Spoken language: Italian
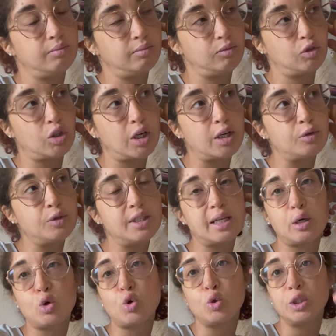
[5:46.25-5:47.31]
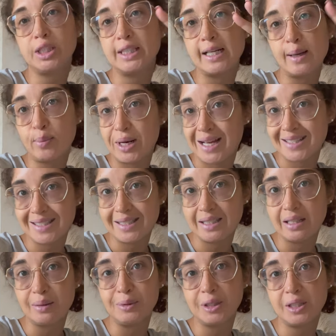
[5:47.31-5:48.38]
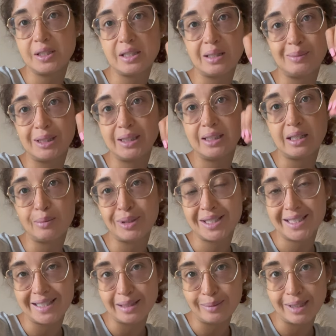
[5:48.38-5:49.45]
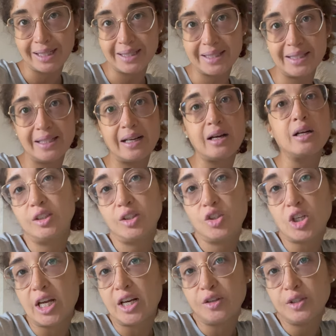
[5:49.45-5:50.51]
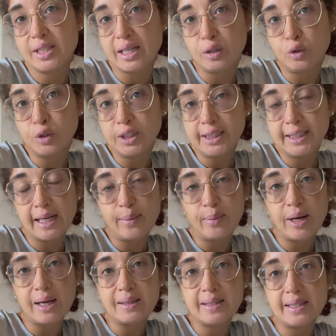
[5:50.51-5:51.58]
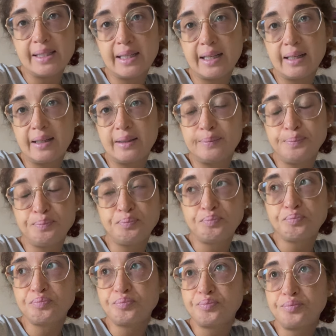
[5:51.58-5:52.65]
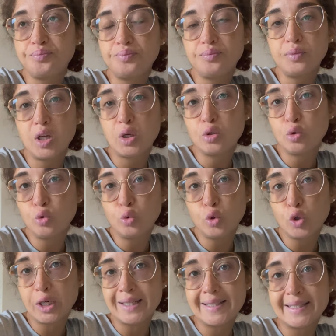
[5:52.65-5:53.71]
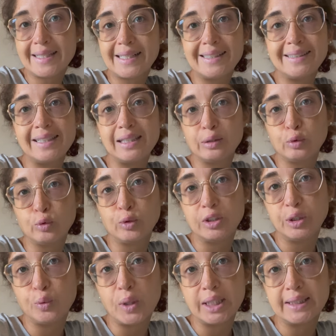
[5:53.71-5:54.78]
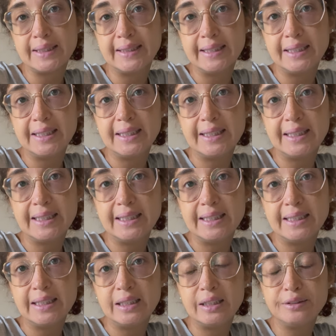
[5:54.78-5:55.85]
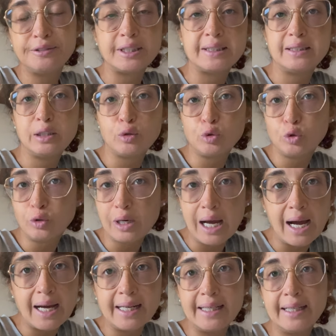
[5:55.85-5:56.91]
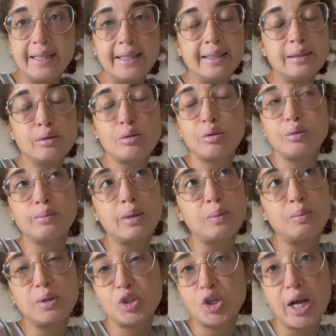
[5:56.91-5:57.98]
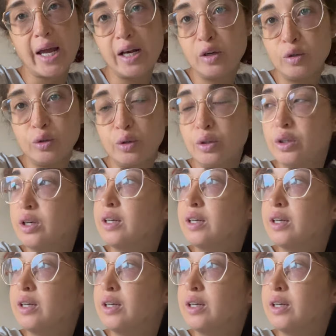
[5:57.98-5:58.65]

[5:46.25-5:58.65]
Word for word: c'erano i sacconi della plastica perché stamattina passa la plastica c'erano i sacconi della plastica lungo la strada l'ha tutti quanti fatti rotolare insomma un macello